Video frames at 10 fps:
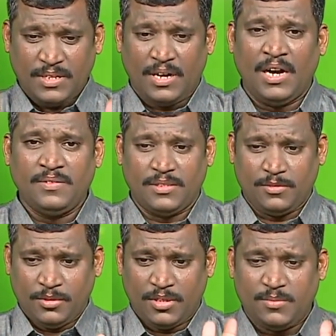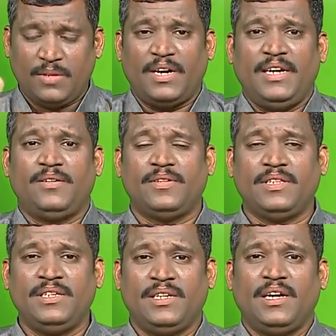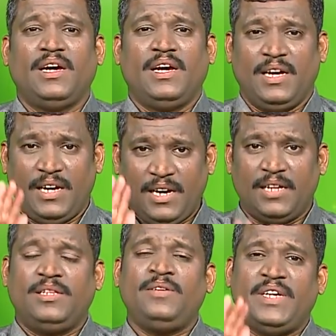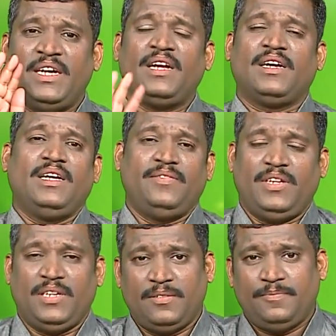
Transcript: அளவு கொஞ்சம் கொஞ்சமாக வாங்கிட்டு வந்து எல்லாத்தையும் வெயிலில் காய வைங்க